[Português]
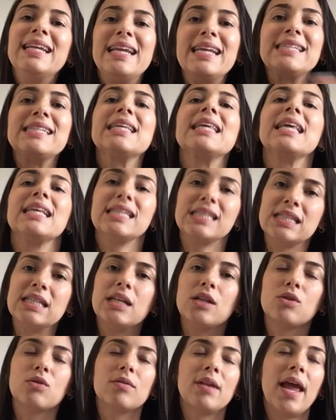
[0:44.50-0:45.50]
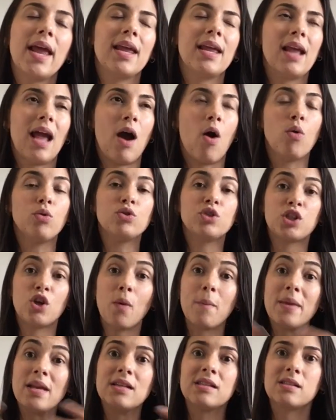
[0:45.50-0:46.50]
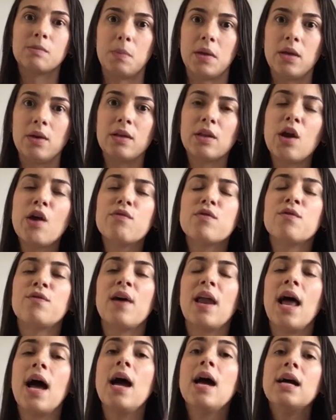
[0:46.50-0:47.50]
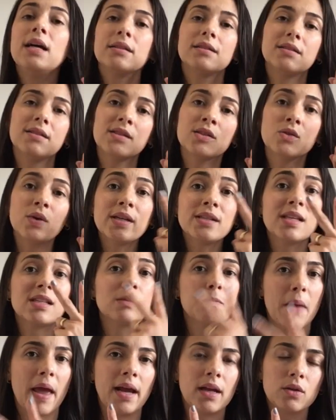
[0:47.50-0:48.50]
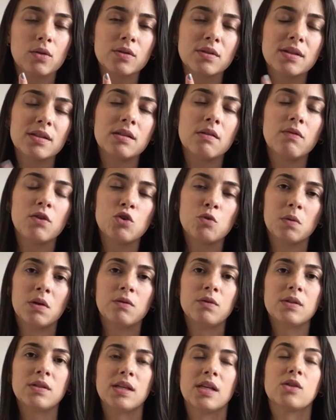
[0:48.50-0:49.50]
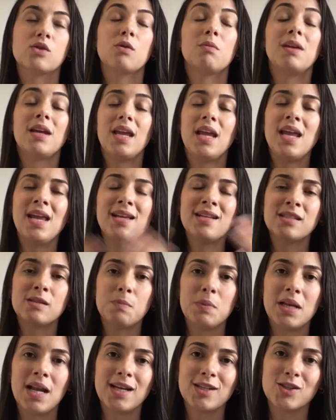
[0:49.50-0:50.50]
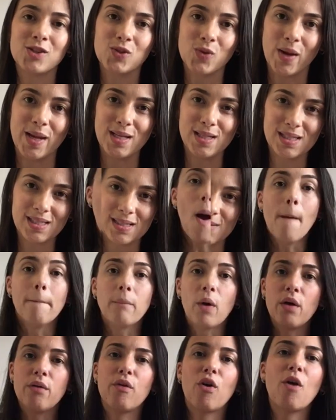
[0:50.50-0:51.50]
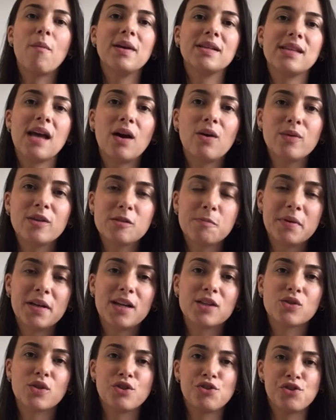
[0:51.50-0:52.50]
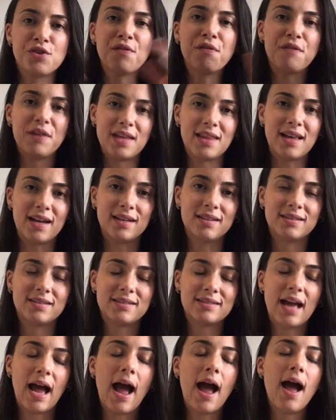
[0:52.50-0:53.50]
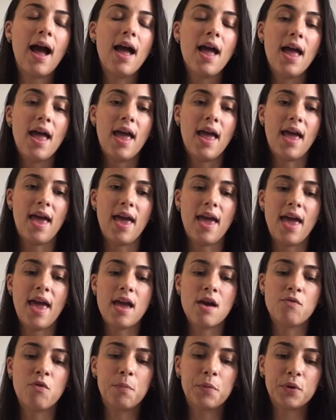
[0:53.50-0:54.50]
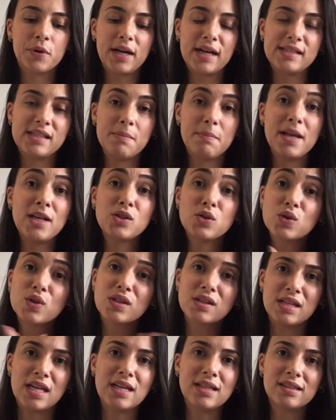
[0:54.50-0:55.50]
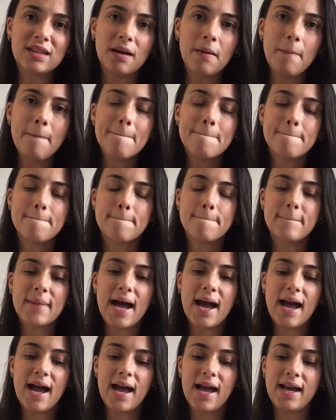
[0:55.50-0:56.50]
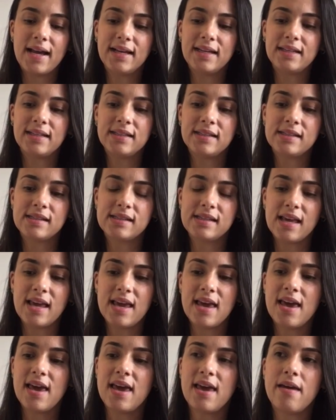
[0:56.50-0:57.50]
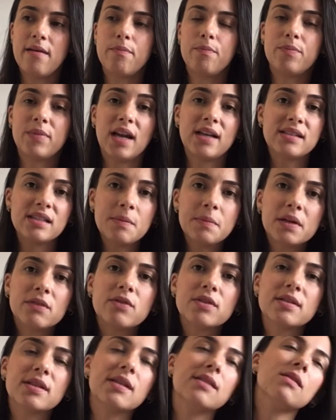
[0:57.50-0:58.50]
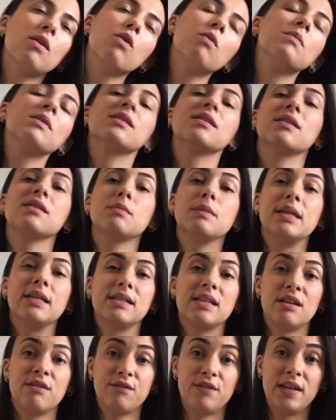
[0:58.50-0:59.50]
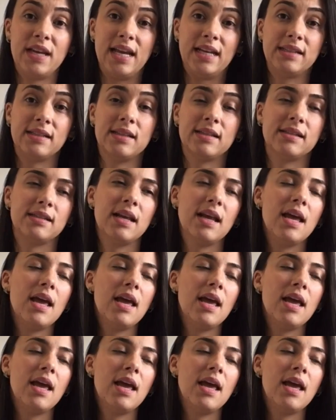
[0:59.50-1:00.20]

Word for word: nesse quesito, né? aonde que eu me inspiro. Então eu vou falar desses dois aspectos nesse vídeo para vocês, sobre inspirações. Bom, eu vou começar com inspirações de vida, tá? É, eu vou procurar ser bem sucinta, mas é, trazer para vocês algumas das minhas referências.